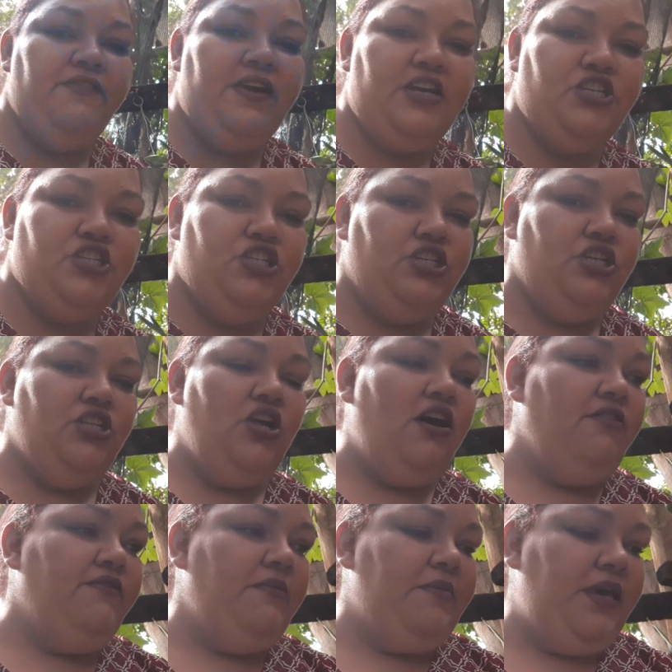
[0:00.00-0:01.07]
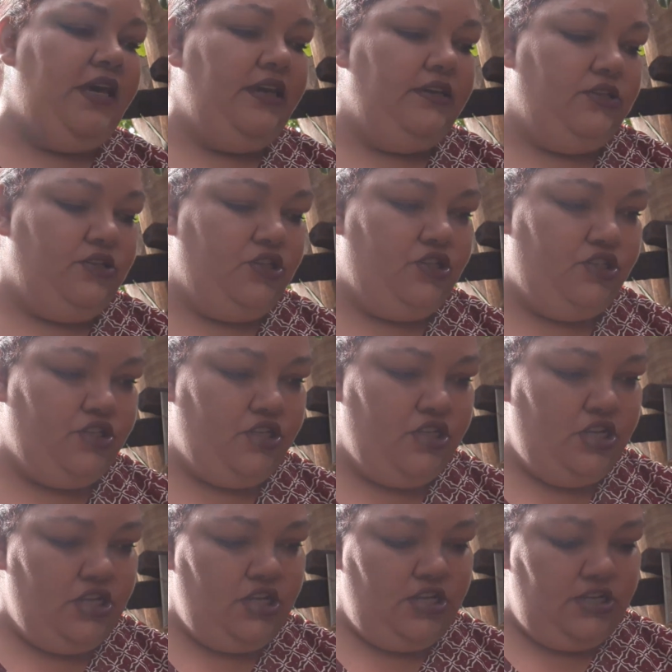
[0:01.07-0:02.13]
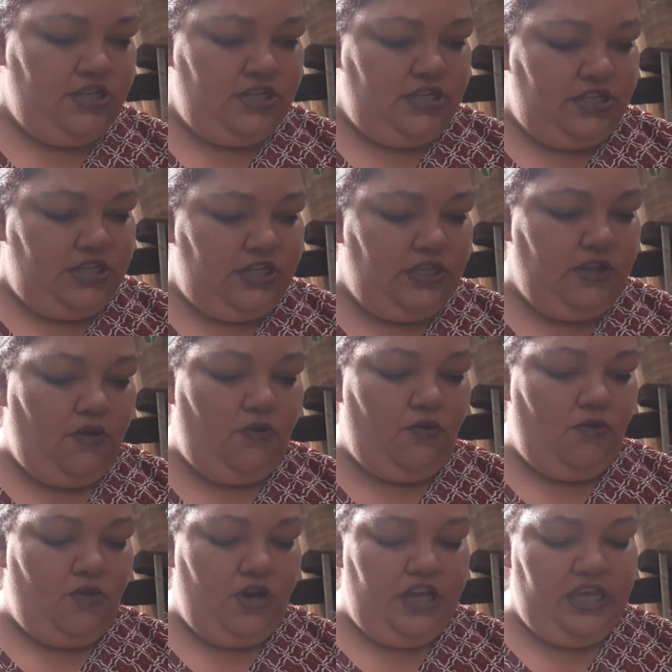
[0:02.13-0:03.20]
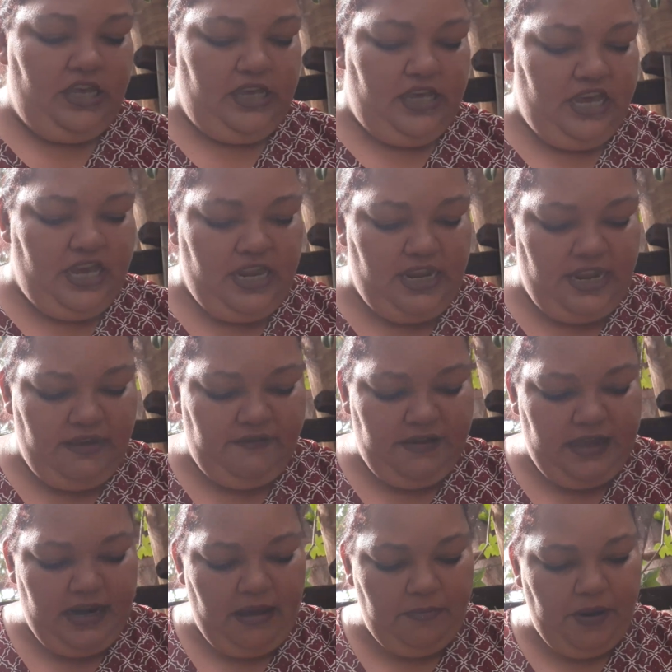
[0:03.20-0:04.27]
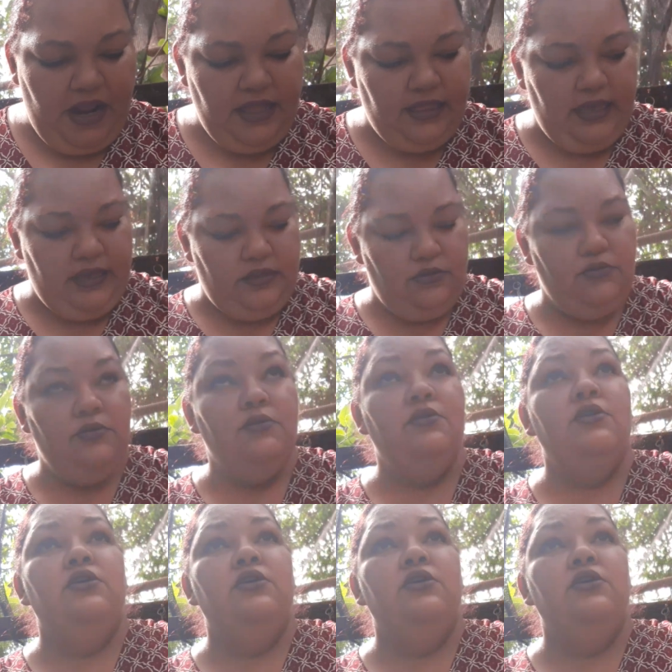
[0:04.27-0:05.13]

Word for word: festinha novamente e eu corri, levei lá pra dentro.